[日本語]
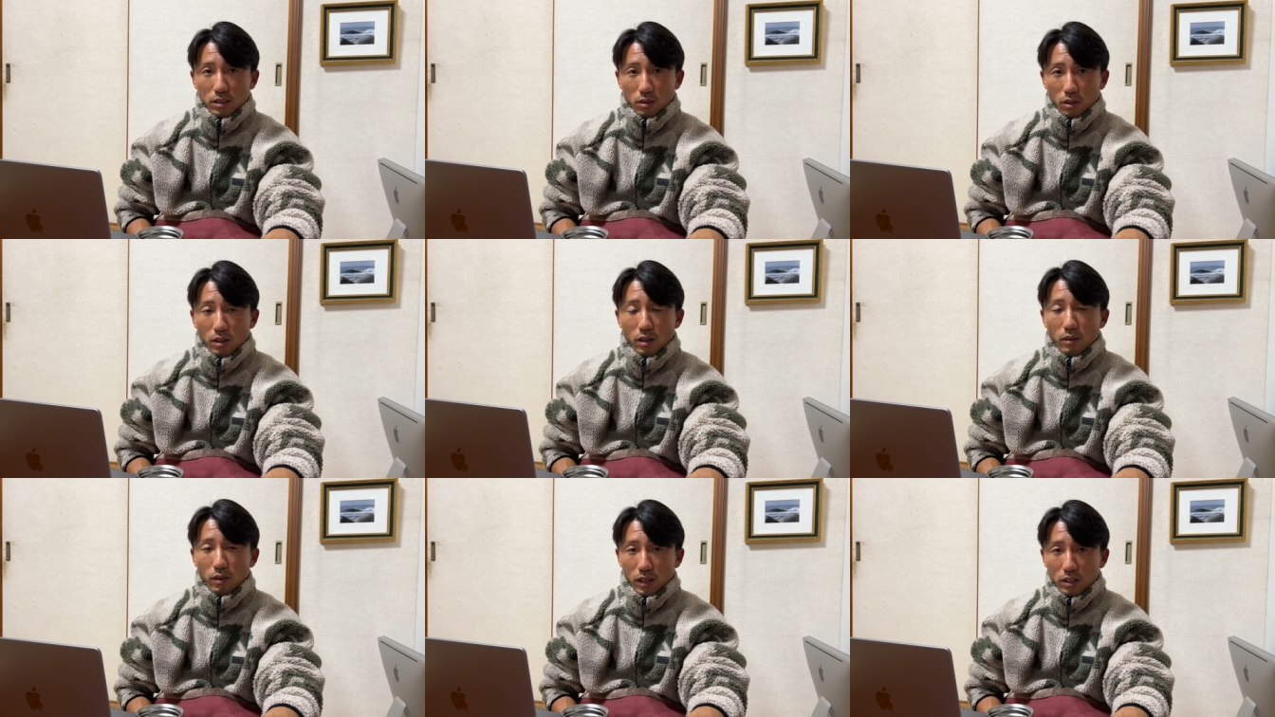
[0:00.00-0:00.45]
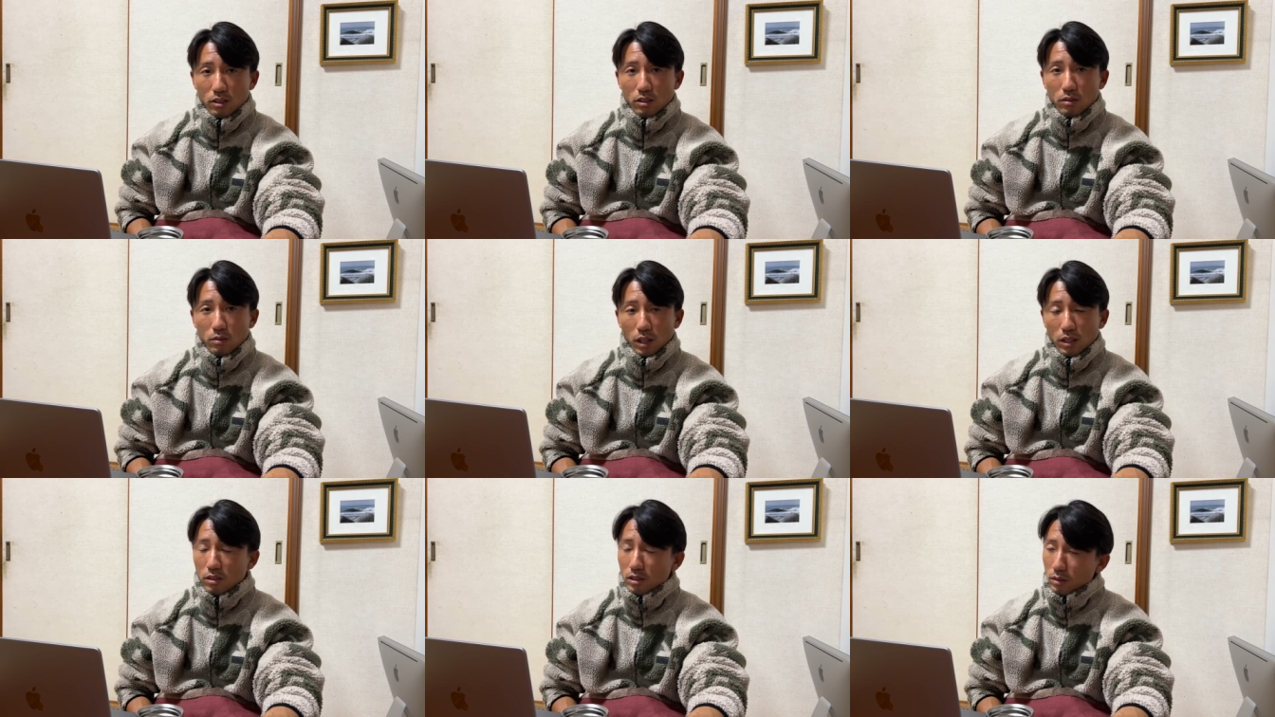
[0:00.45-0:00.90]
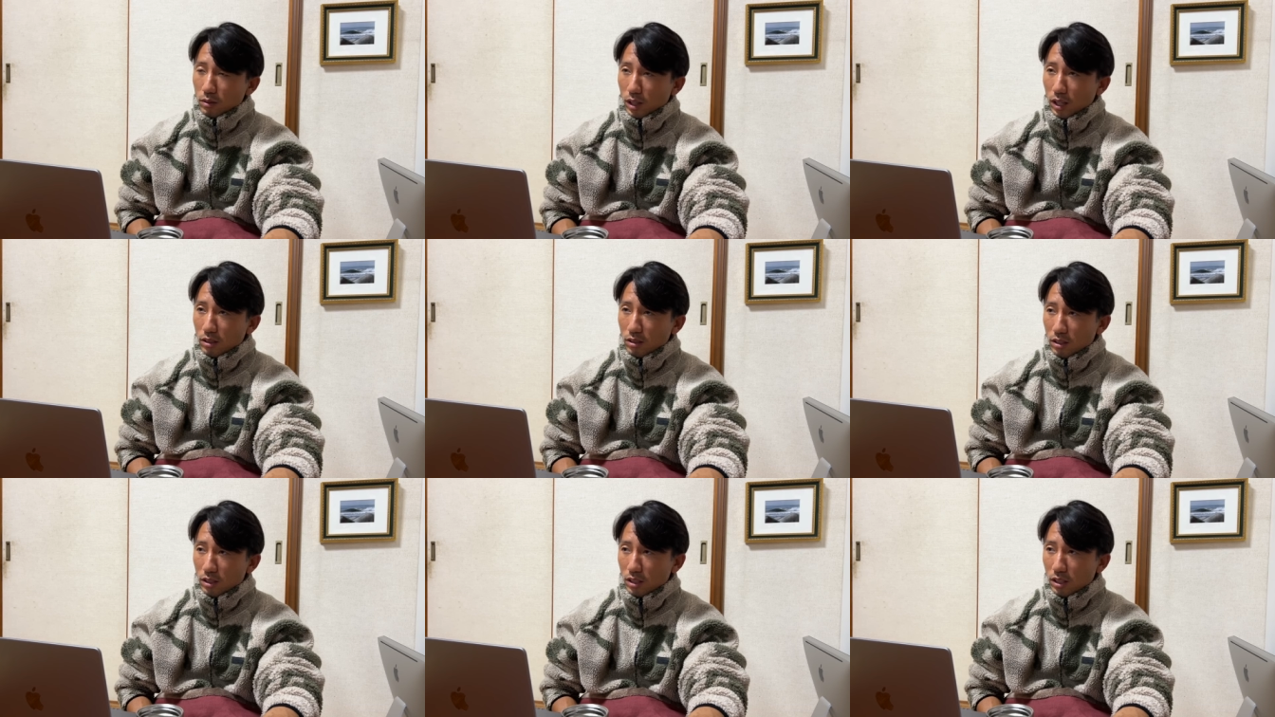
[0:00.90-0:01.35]
これは悪い、悪い、
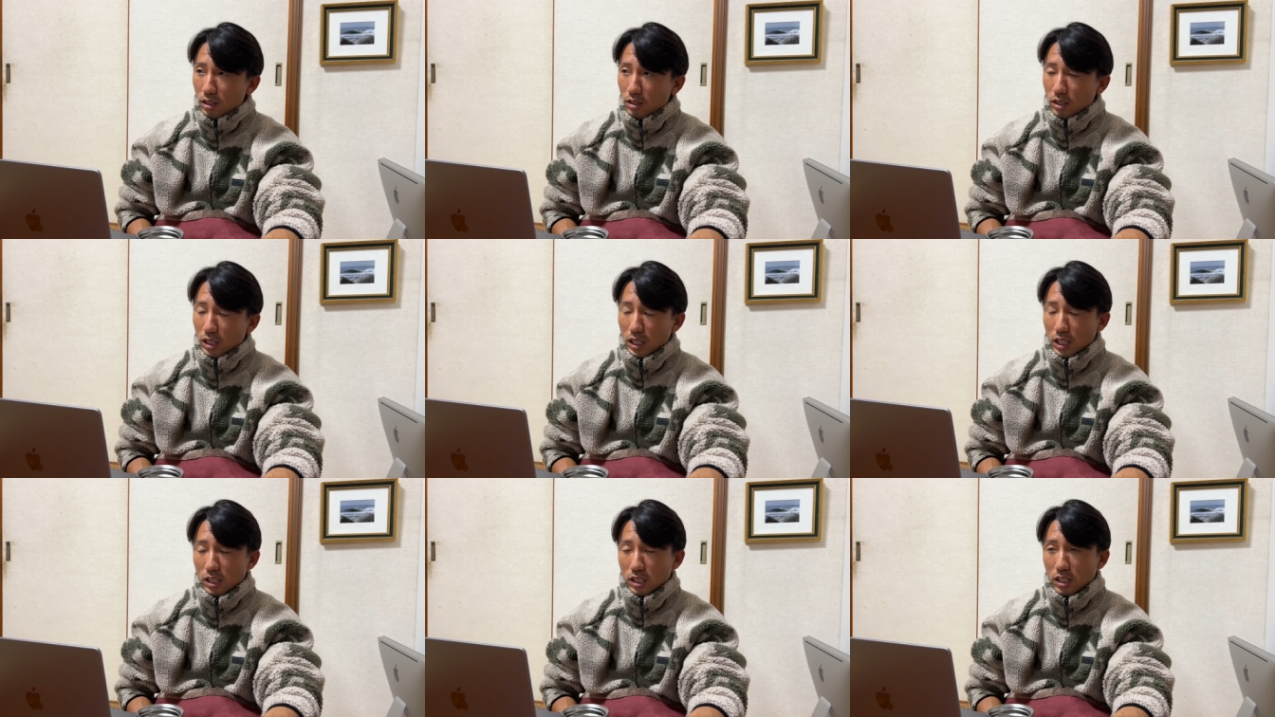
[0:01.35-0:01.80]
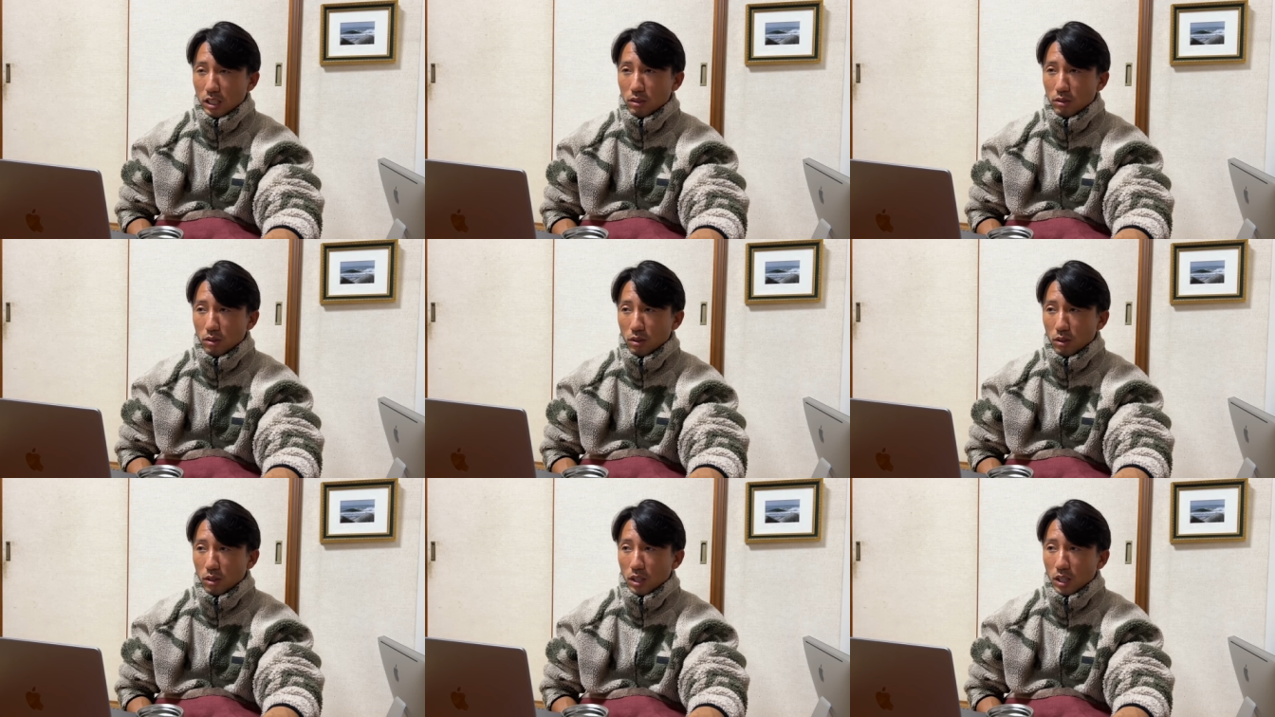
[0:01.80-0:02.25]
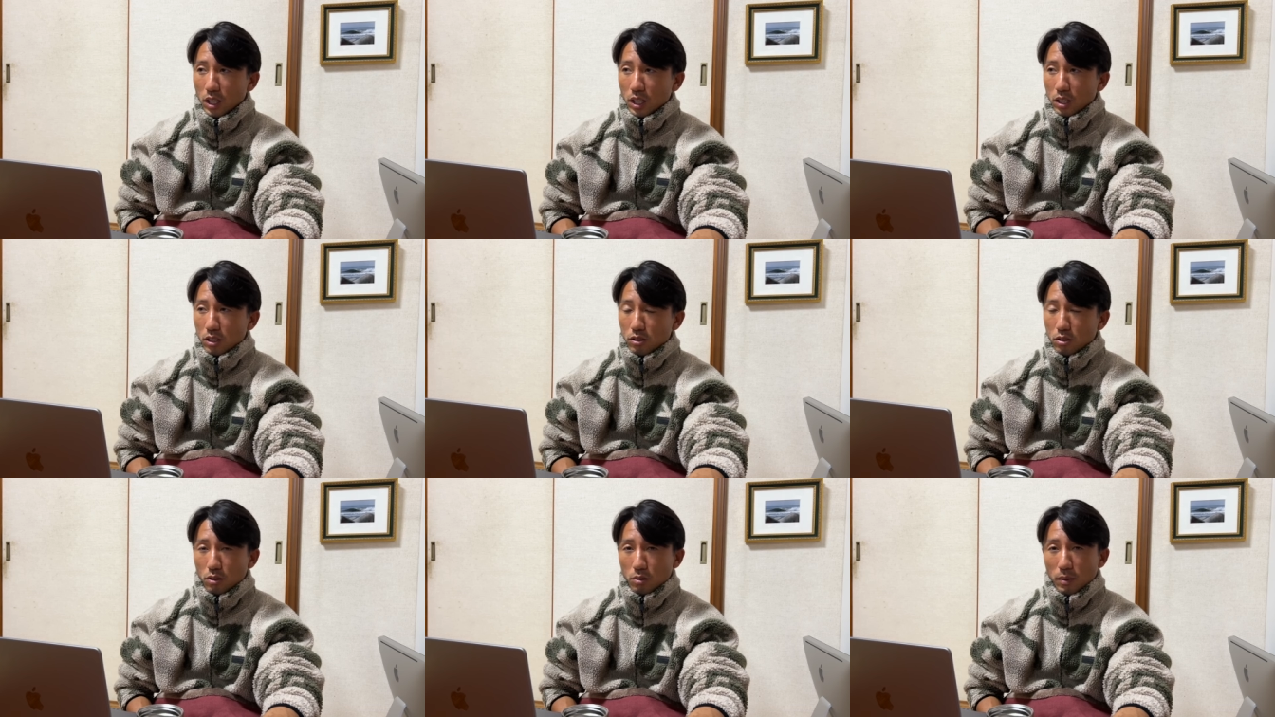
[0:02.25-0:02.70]
悪いっていう言い方しちゃうと、
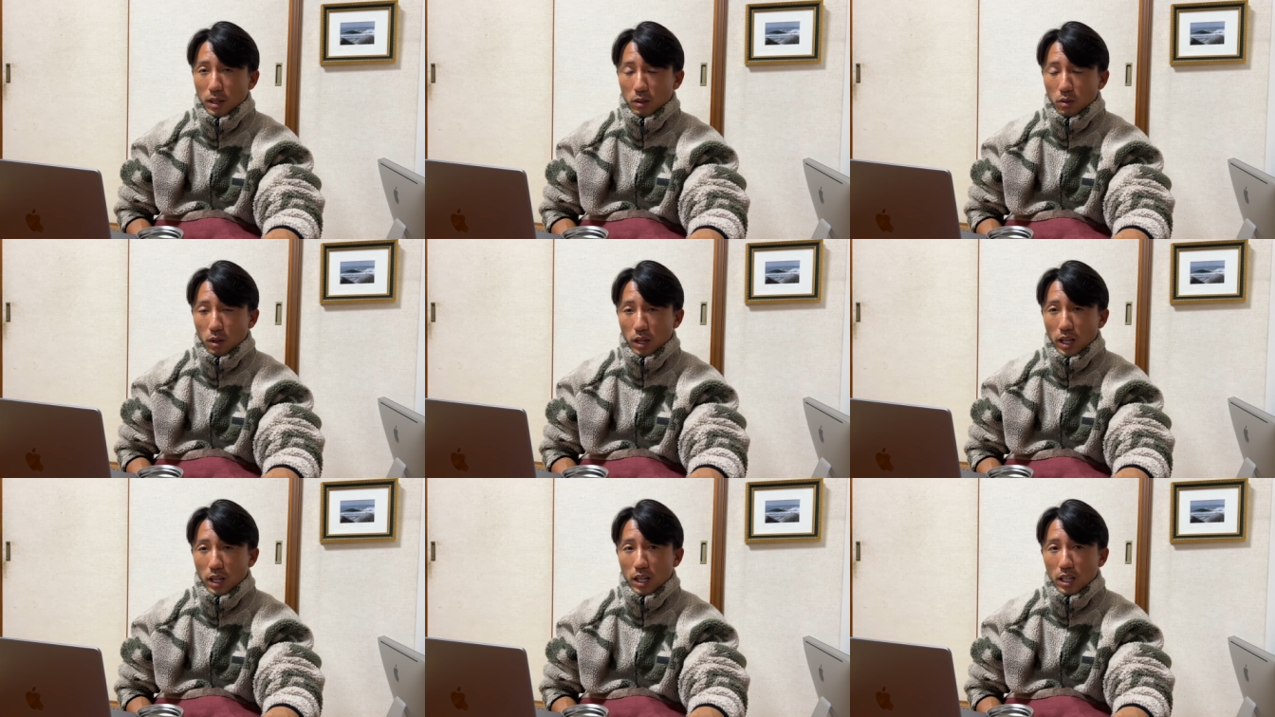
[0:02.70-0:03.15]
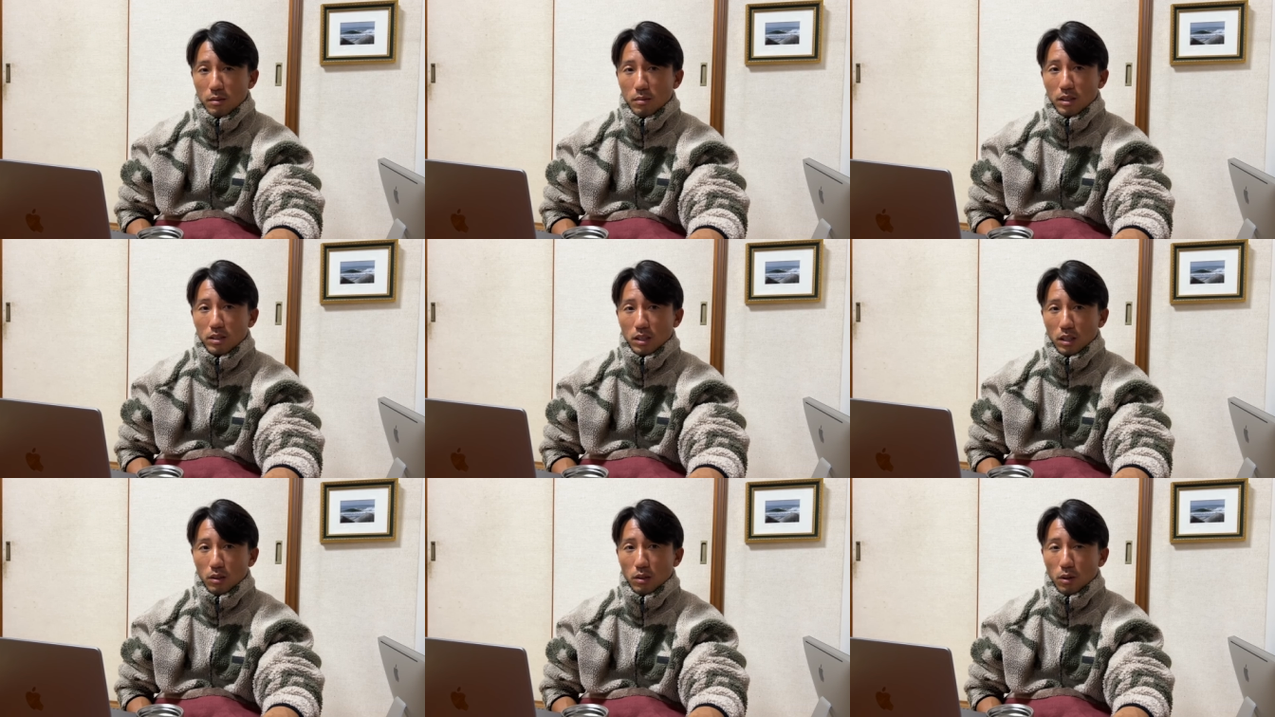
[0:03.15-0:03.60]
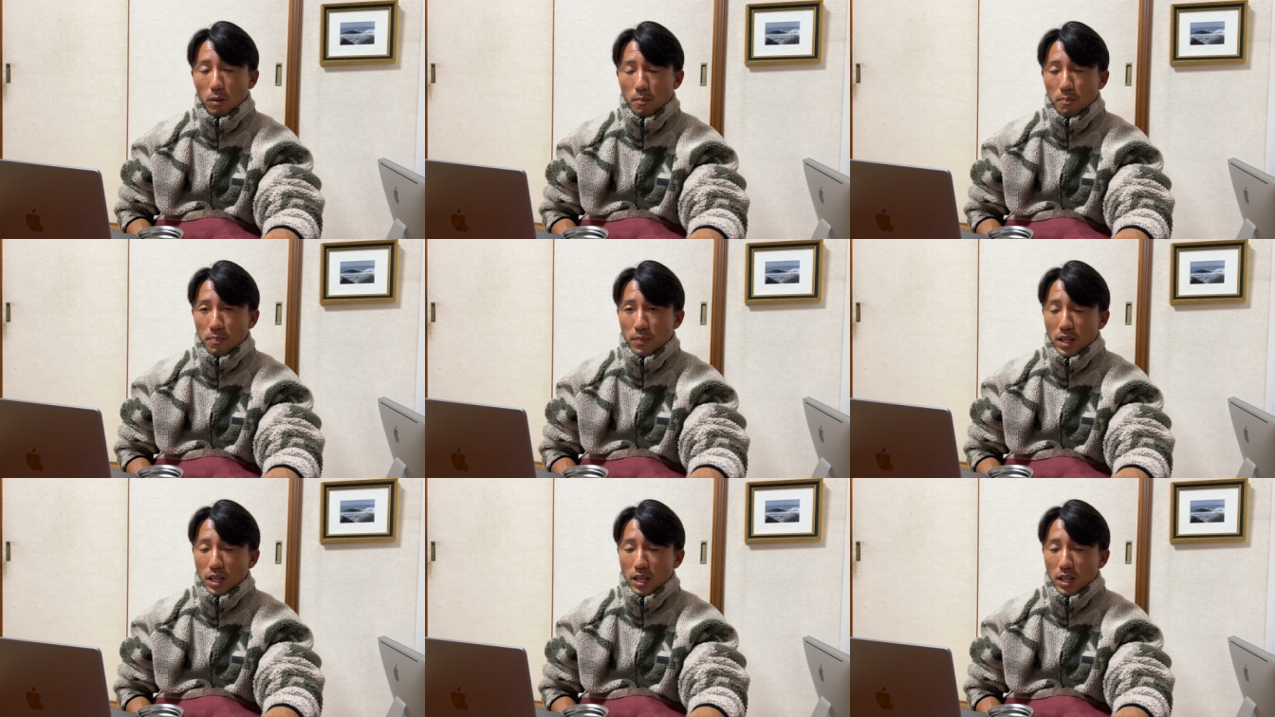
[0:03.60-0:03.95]
ちょっとまあ語弊がありますけど、